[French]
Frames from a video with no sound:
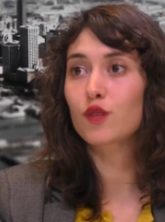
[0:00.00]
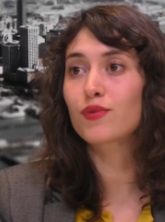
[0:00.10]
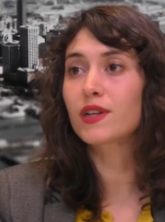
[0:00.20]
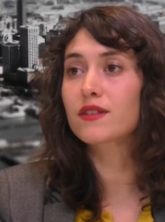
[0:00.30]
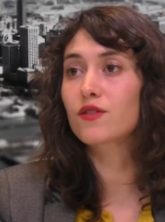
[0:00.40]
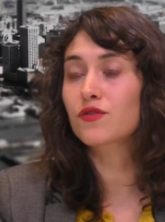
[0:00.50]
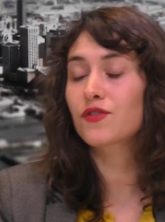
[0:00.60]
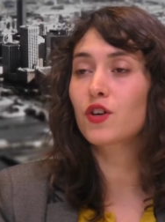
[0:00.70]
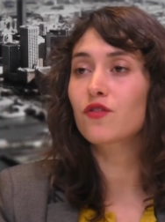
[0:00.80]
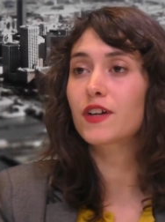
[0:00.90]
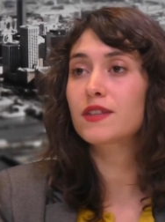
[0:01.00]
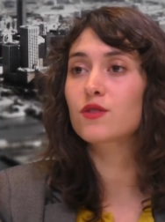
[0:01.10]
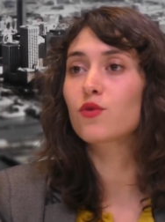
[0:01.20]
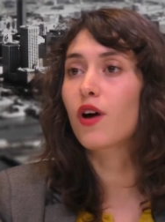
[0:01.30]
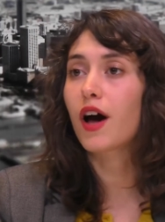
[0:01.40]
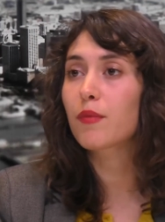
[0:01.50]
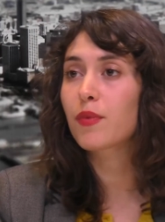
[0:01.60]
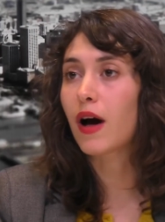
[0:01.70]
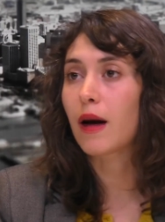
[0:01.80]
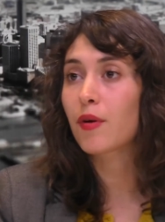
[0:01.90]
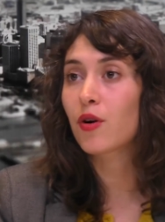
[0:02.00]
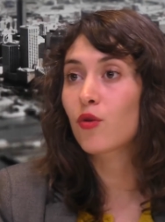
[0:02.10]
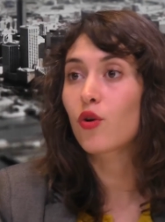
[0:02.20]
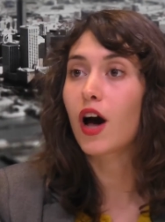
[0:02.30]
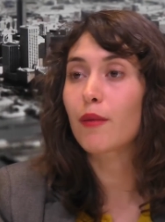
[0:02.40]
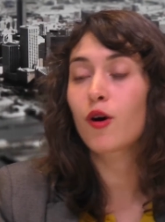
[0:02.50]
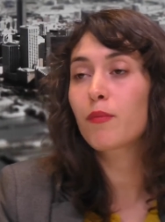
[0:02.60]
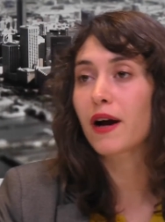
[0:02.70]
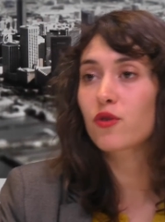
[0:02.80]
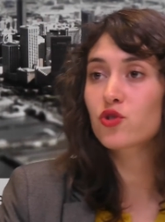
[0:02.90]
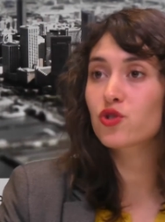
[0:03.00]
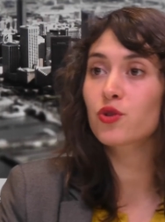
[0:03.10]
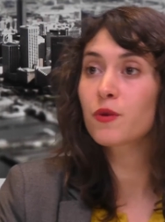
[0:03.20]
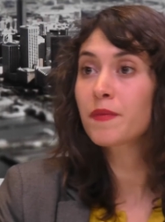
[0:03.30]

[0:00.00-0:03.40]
Et puis les enfants, en fait, si on leur apprend, on leur apprend par le jeu.